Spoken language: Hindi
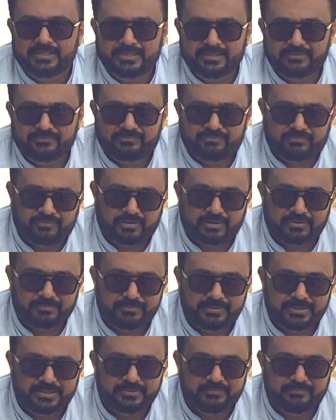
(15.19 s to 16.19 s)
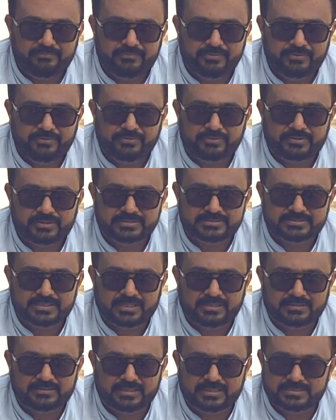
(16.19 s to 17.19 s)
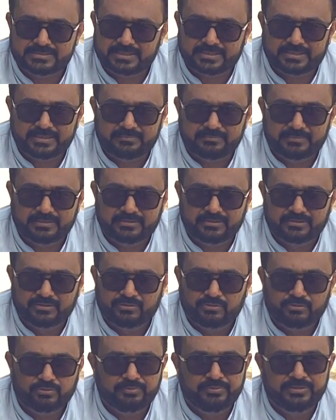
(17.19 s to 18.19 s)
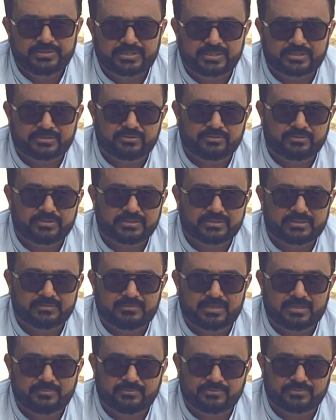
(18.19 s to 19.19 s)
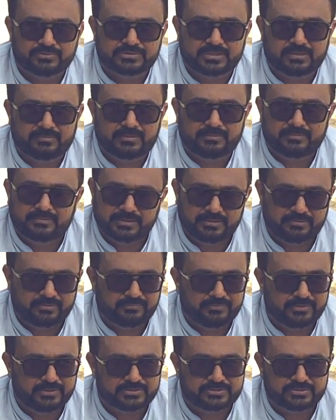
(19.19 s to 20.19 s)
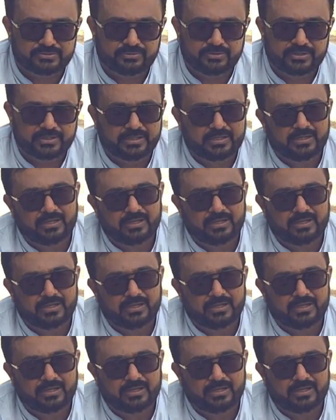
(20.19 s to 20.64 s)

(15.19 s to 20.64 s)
इन्फॉर्मेटिव वीडियो के साथ हाजिर खिदमत उम्मीद करता हूँ कि तमाम दोस्त आप खैरफियत से होंगे